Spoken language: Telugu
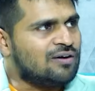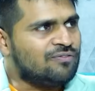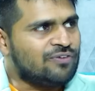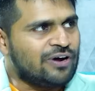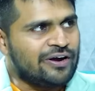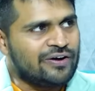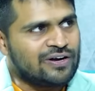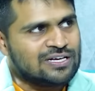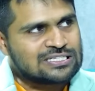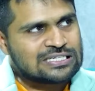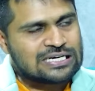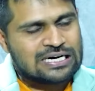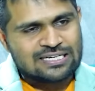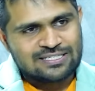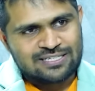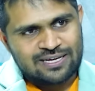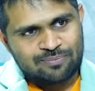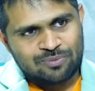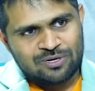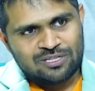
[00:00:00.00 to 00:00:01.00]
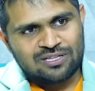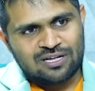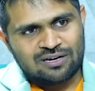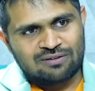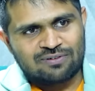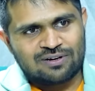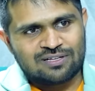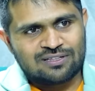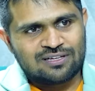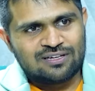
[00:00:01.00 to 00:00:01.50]
ఆ ఫైవ్ డేస్ క్లాస్ అయిపోయిన
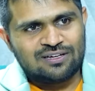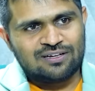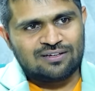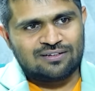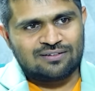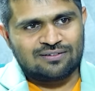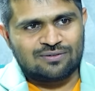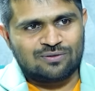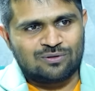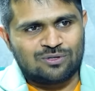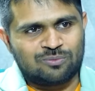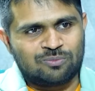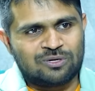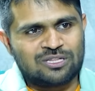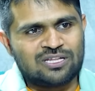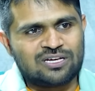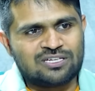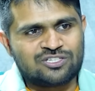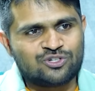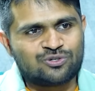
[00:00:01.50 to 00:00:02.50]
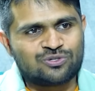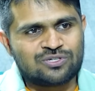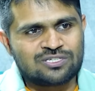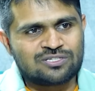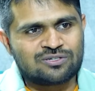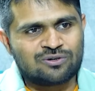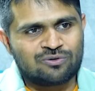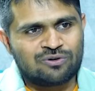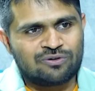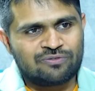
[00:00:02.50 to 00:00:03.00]
తర్వాత కొంతమంది అచీవ్
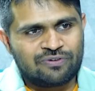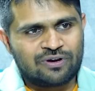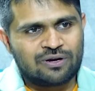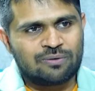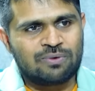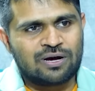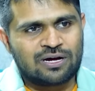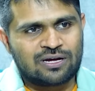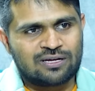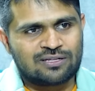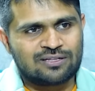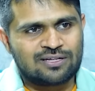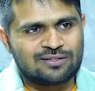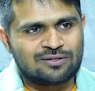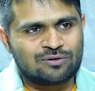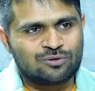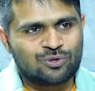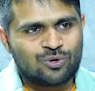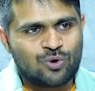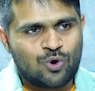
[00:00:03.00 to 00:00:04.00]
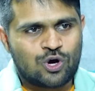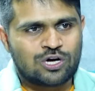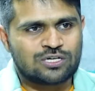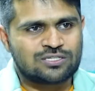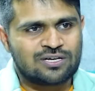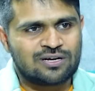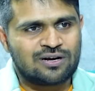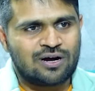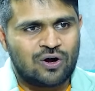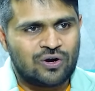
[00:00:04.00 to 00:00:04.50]
చేసినటువంటి ఫీడ్బ్యాక్ ఏదైతే ఉందో
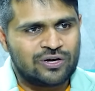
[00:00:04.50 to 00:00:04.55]
ఒక్కసారి